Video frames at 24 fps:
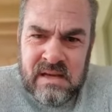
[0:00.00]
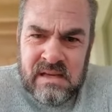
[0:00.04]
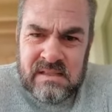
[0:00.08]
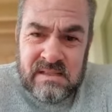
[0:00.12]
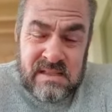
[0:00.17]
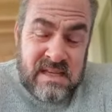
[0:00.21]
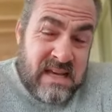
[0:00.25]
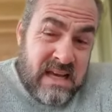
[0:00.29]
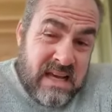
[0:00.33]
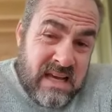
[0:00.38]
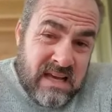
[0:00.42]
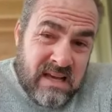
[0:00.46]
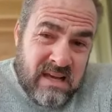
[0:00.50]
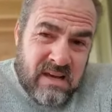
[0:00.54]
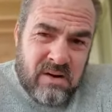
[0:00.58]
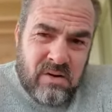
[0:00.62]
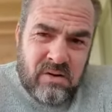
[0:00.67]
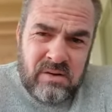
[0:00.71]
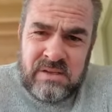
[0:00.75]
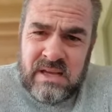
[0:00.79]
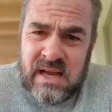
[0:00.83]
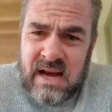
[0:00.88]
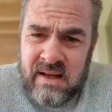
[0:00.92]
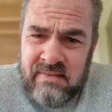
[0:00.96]
Sie
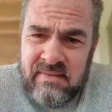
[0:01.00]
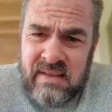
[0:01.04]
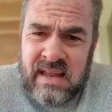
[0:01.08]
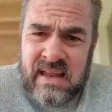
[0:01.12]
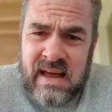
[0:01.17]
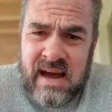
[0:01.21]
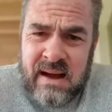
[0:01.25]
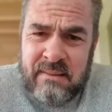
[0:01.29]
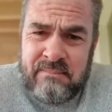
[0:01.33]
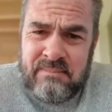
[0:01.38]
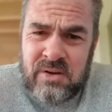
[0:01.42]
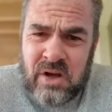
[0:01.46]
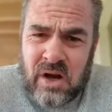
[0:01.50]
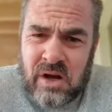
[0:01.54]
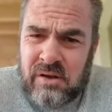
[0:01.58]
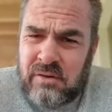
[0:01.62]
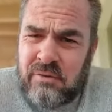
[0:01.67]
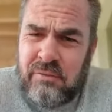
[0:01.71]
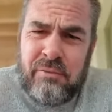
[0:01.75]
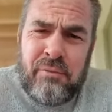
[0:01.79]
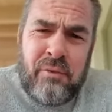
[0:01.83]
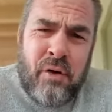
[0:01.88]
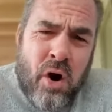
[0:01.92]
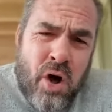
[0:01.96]
und die anderen haben doch
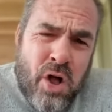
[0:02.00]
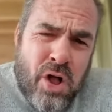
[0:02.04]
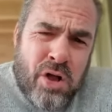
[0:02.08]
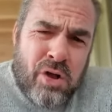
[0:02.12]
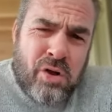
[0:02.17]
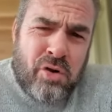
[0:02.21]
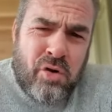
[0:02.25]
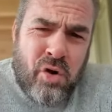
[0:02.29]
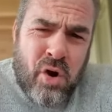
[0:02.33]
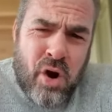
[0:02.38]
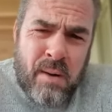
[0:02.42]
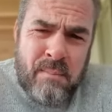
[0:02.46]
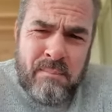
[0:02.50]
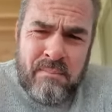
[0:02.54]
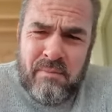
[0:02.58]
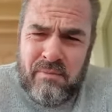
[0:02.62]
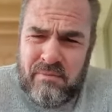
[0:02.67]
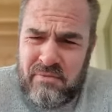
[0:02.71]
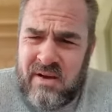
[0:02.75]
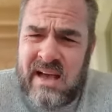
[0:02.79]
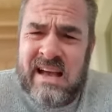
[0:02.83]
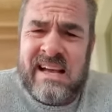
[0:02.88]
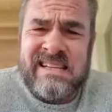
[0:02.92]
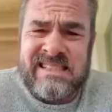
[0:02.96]
vollkommen
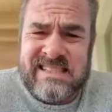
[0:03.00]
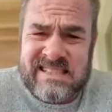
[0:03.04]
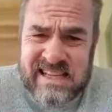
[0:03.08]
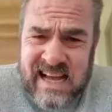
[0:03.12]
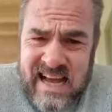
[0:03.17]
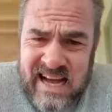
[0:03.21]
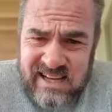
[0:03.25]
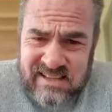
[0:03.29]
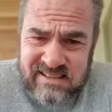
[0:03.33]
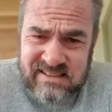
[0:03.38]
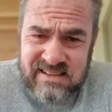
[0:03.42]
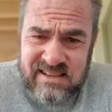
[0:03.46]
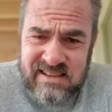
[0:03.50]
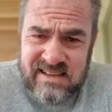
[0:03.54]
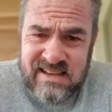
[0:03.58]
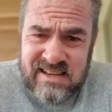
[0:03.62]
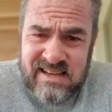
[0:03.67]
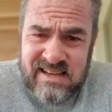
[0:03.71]
versagt